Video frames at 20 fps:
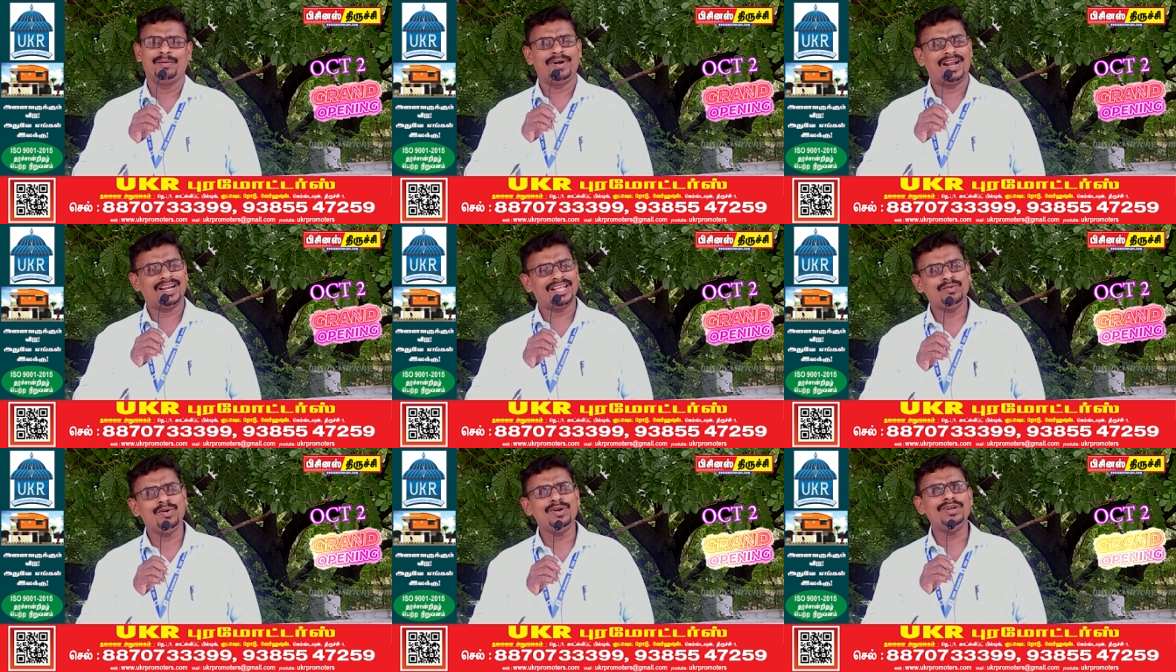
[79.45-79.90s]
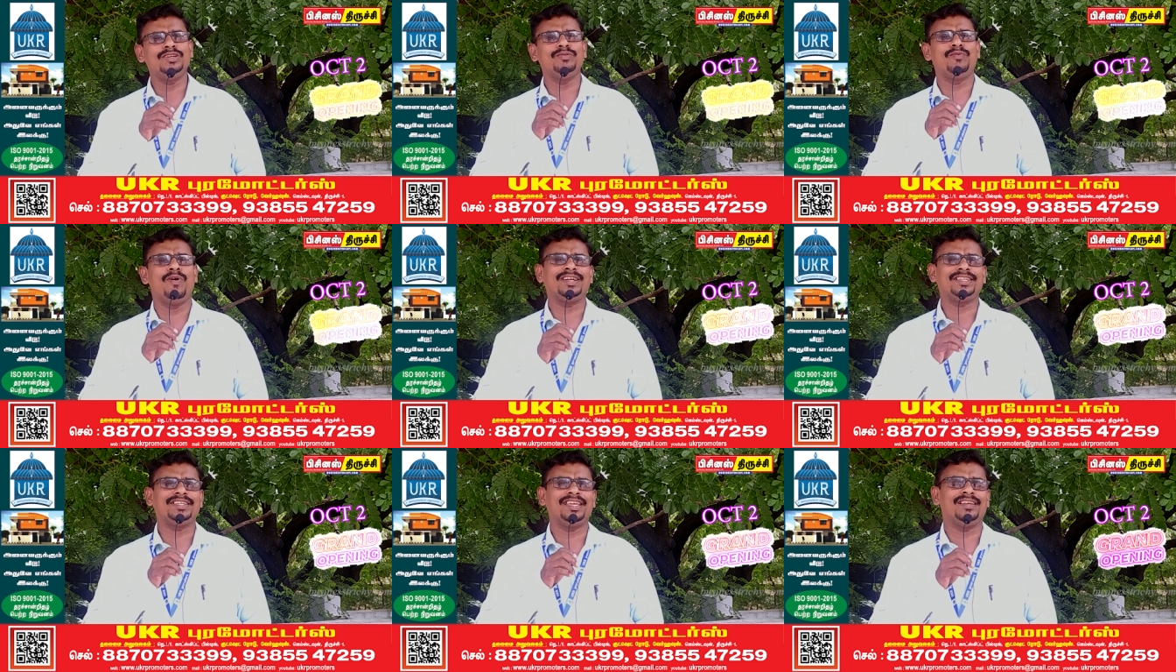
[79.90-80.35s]
மனை ஒன்று
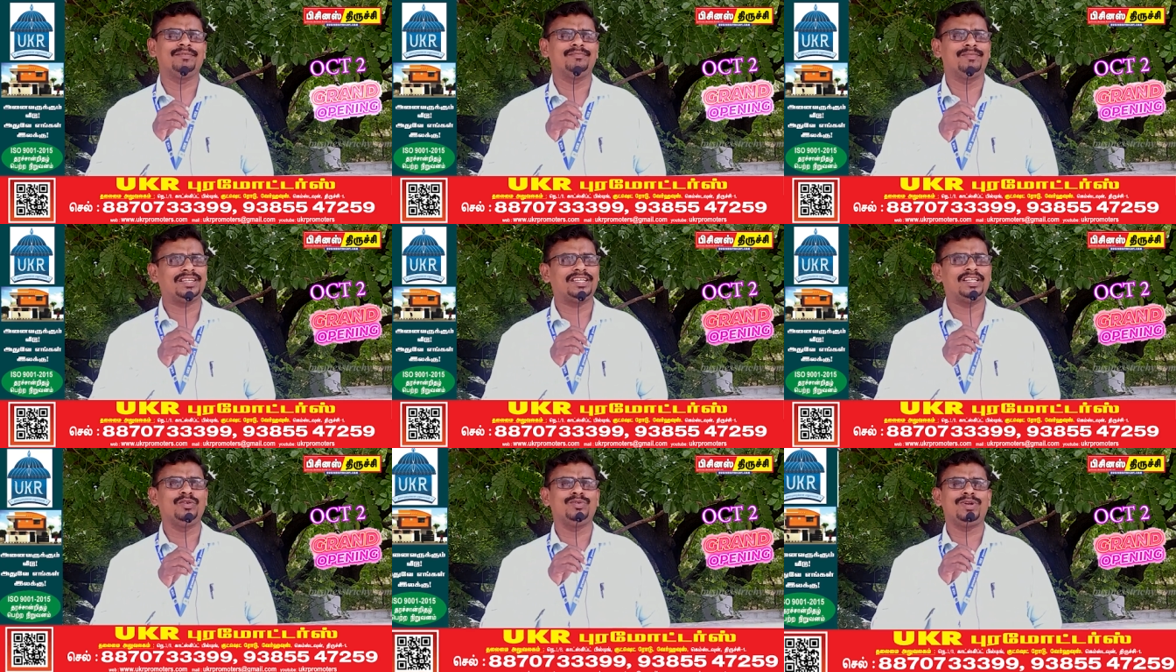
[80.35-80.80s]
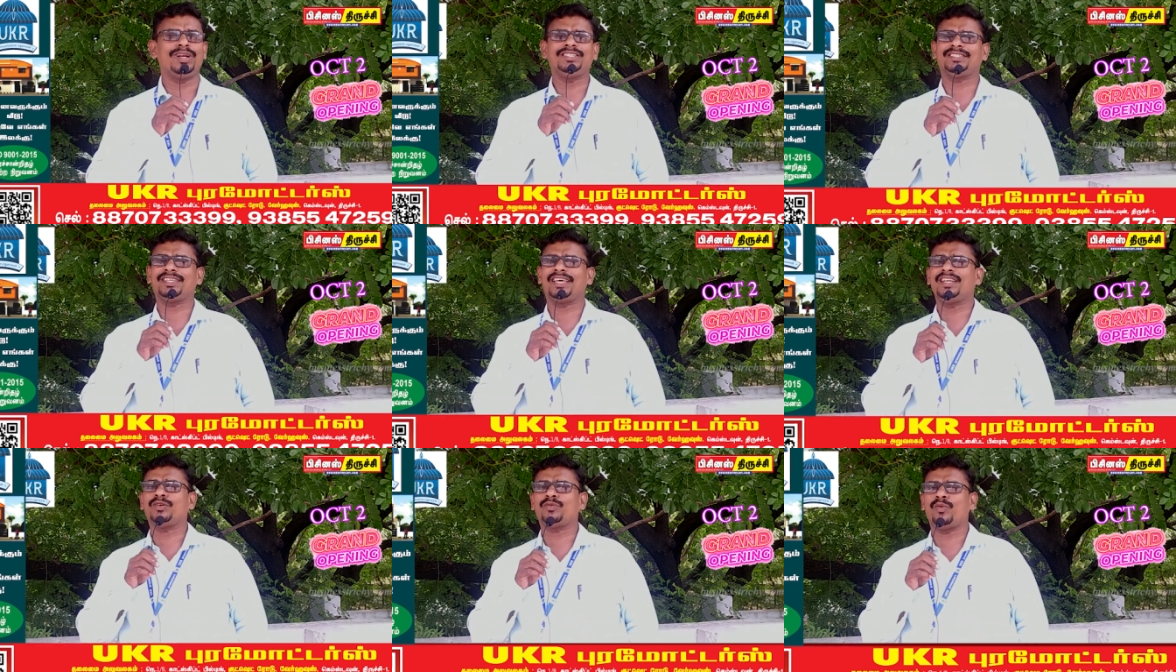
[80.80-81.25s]
வாங்கி
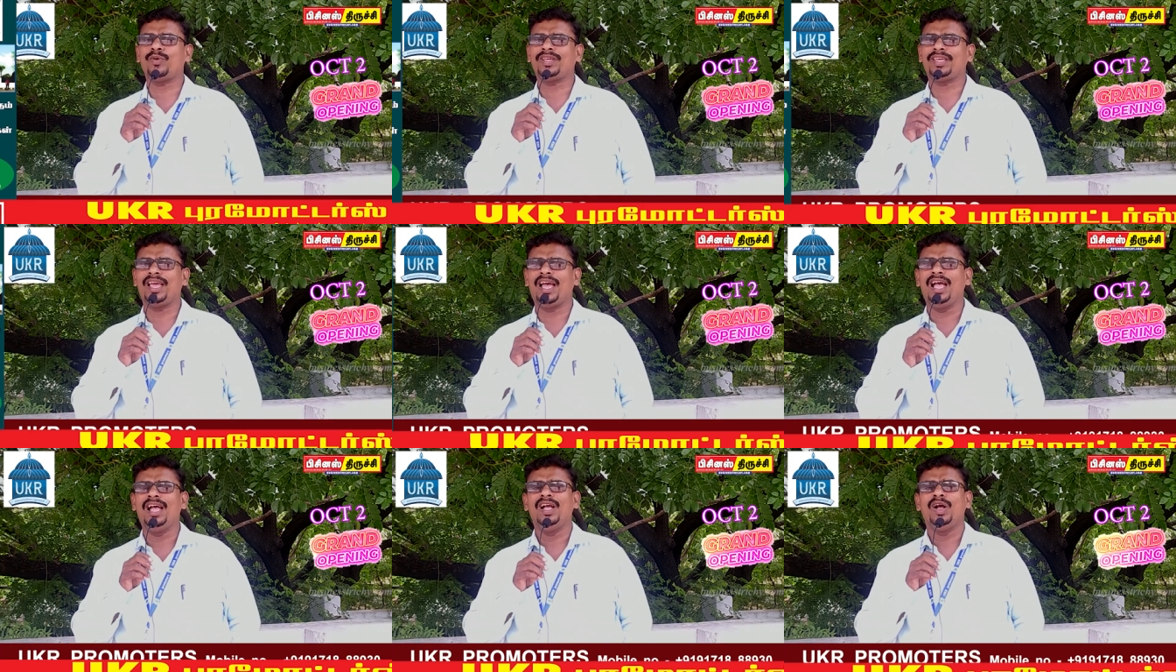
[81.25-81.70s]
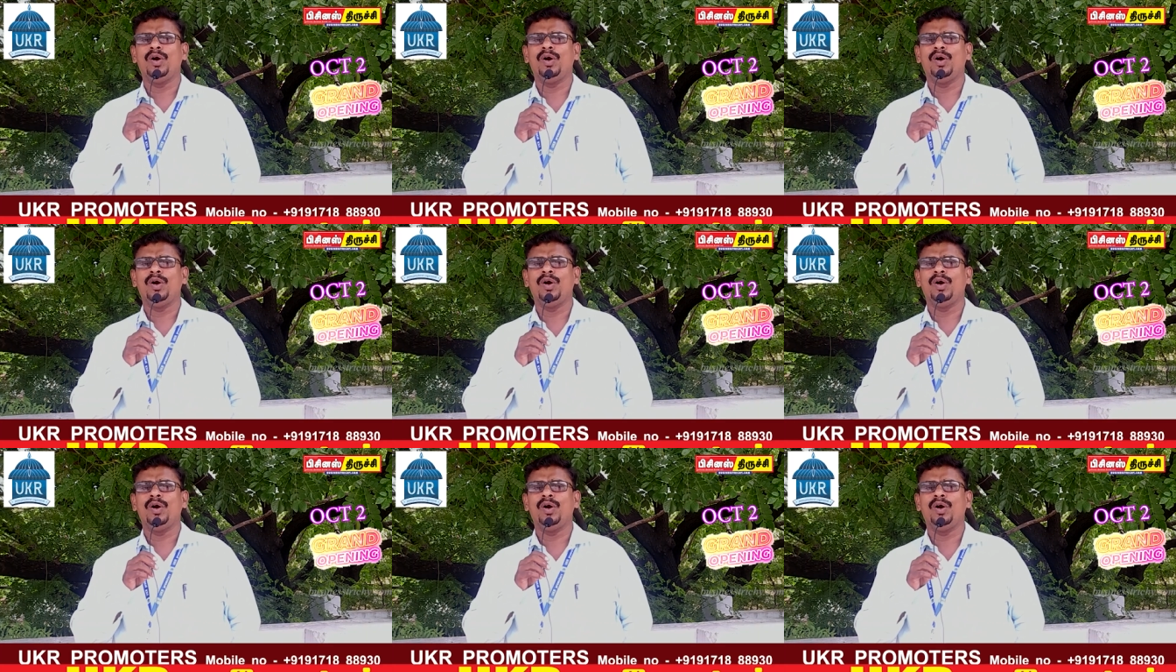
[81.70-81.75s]
மகிழ்வுடன் செல்லக்கூடிய